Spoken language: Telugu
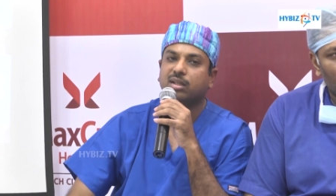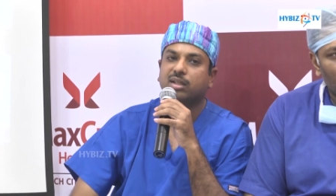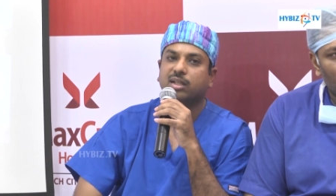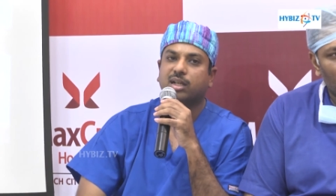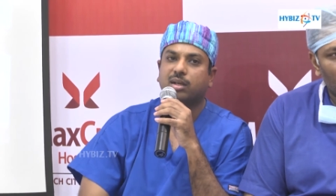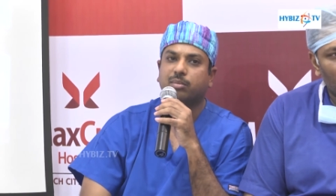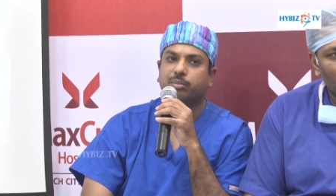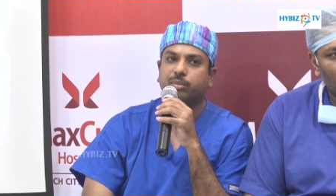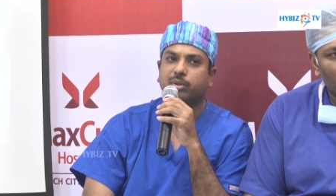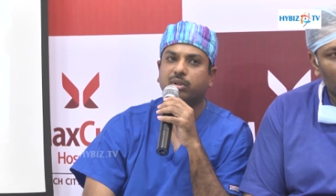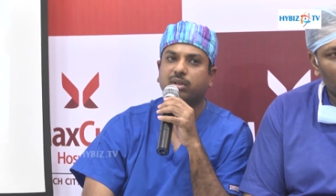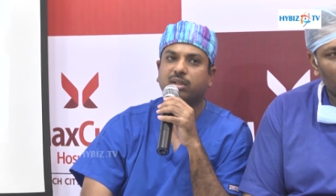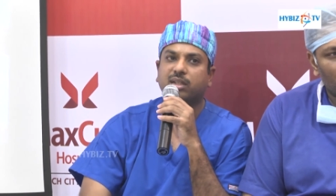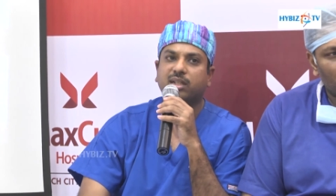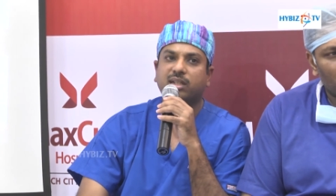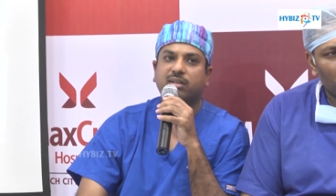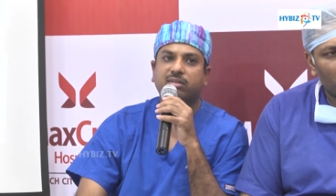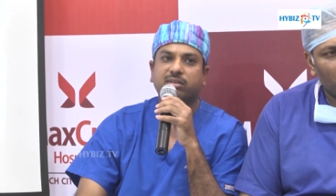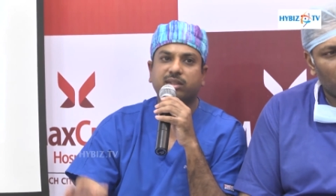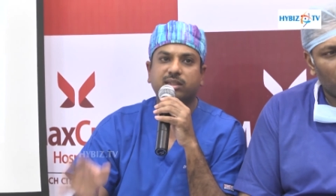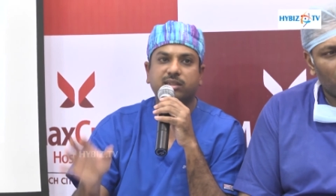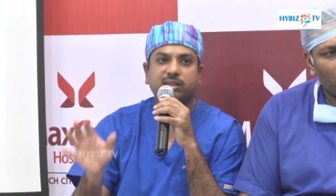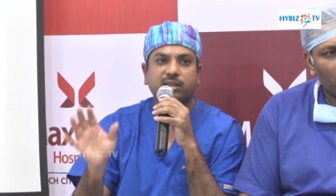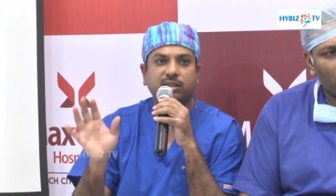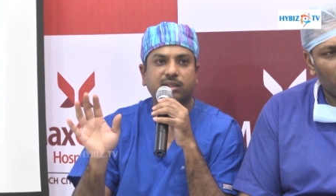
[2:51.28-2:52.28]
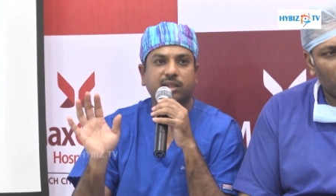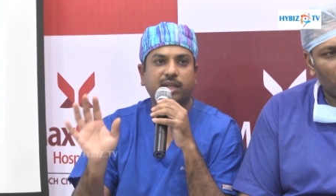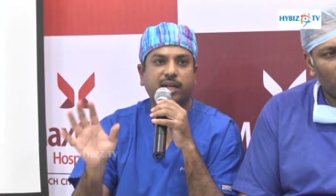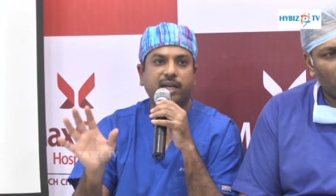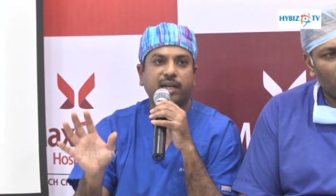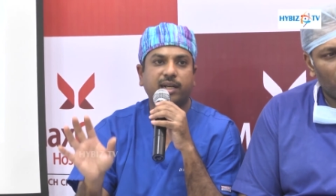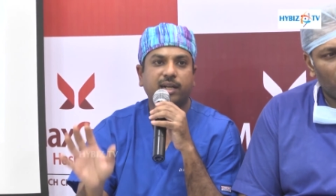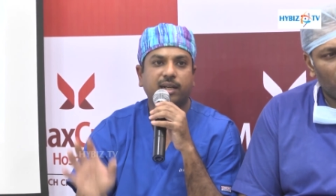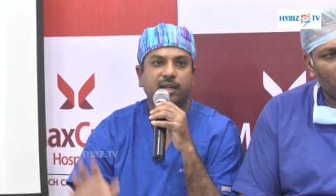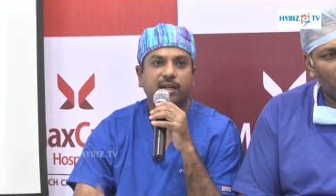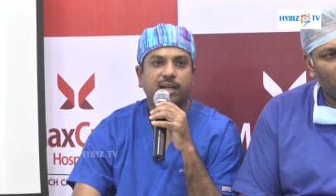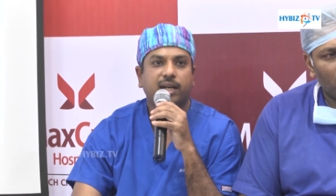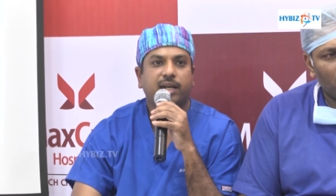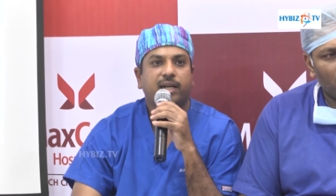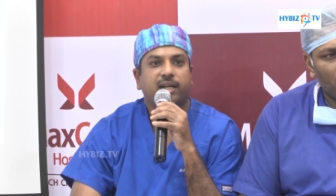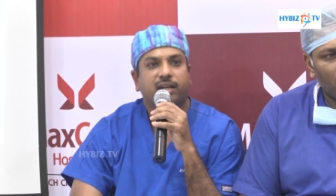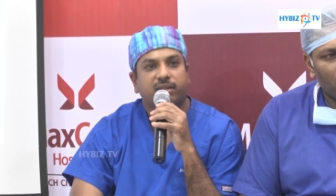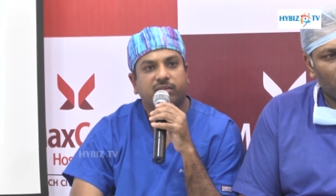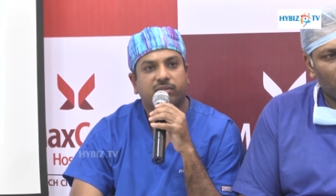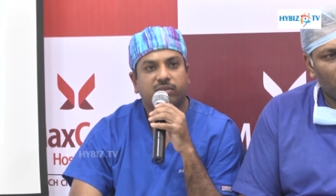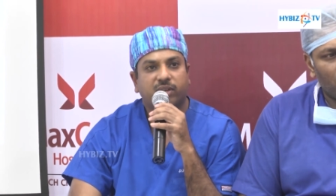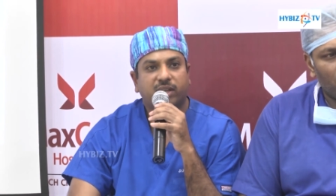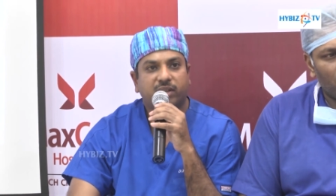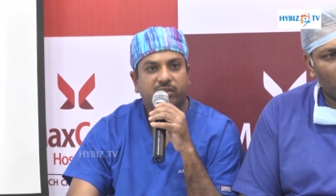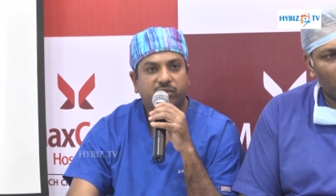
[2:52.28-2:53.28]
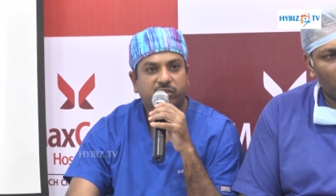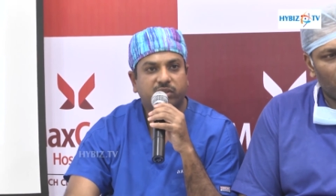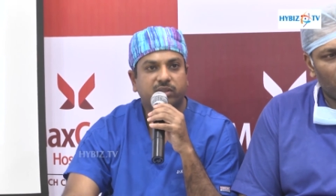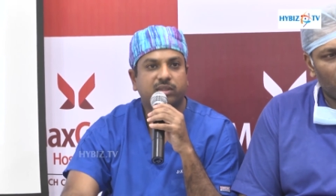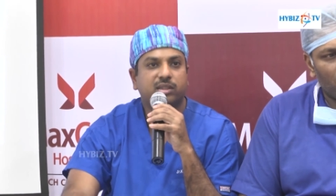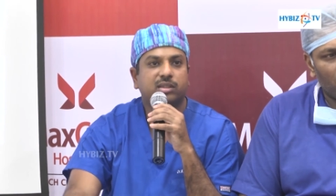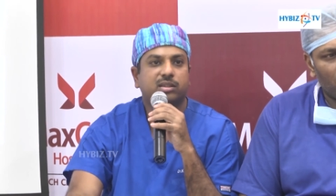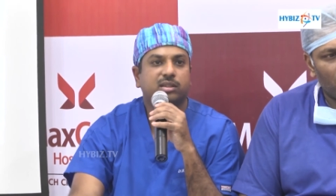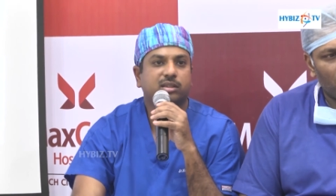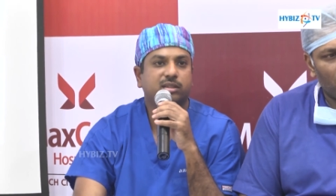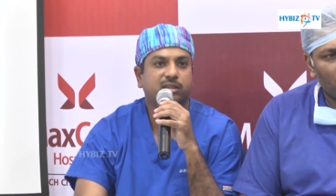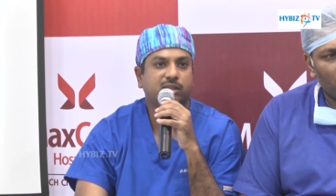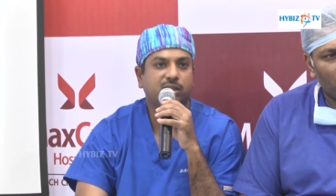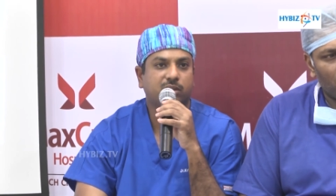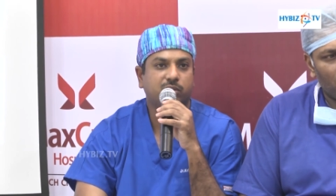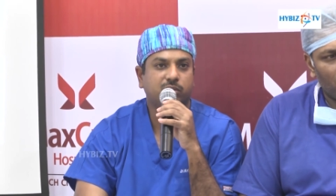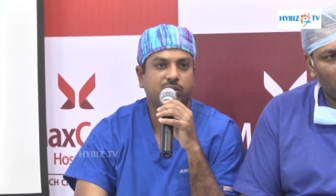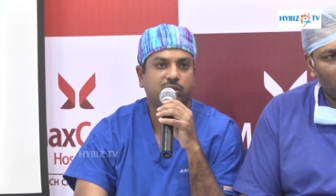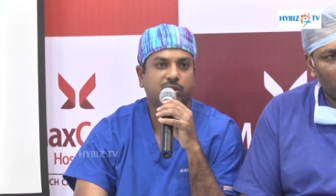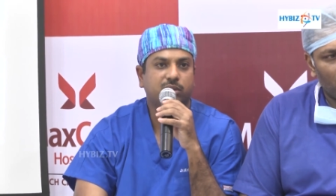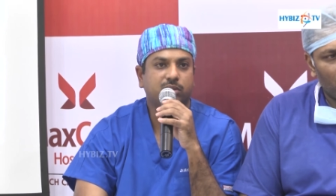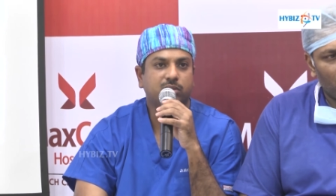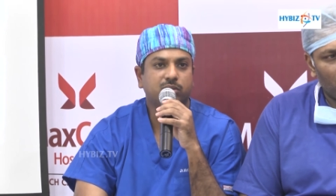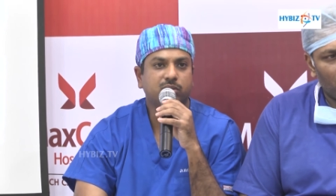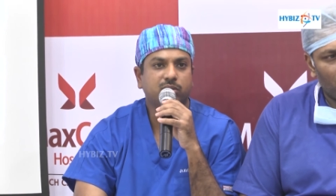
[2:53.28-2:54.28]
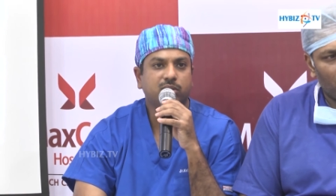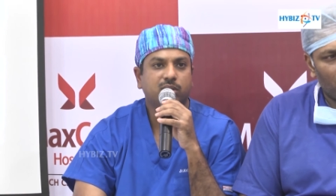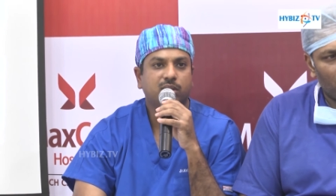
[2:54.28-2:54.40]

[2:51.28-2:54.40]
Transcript: కంప్యూటర్ నావిగేషన్ నైన్టీన్ నైంటీ ఫైవ్ నుంచి చేస్తూ ఉన్నారు